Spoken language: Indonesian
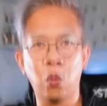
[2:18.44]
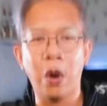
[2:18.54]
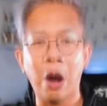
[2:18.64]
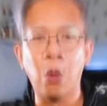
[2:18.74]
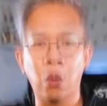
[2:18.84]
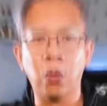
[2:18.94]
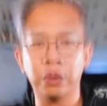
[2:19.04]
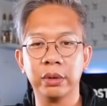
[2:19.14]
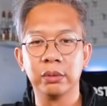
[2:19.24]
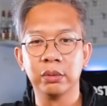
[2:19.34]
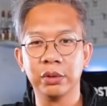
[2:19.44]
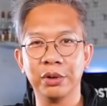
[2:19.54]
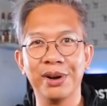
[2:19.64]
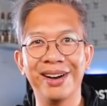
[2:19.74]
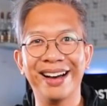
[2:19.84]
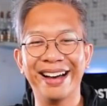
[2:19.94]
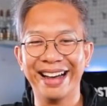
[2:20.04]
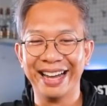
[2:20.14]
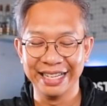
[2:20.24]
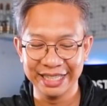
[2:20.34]
Wow.
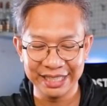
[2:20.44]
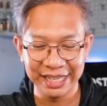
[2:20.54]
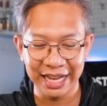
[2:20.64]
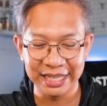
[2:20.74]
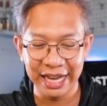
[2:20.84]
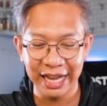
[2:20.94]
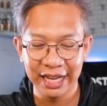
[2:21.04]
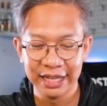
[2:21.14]
Wah, ini singanya